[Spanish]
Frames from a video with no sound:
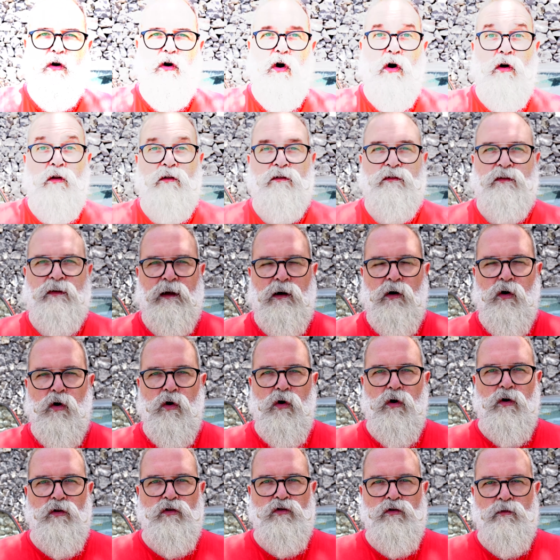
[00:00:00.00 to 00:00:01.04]

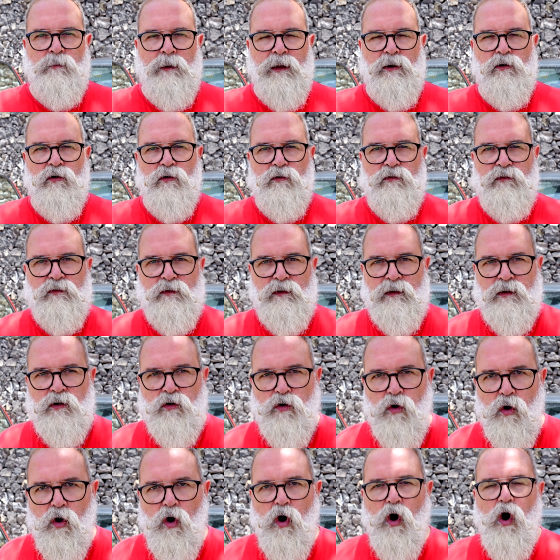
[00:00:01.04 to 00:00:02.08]
Consejo número
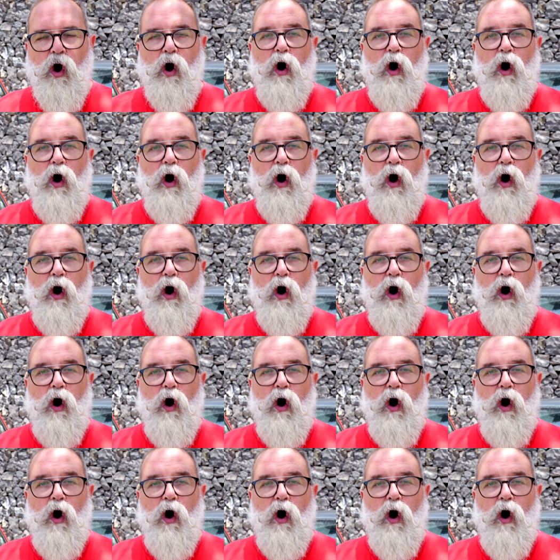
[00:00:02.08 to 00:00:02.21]
5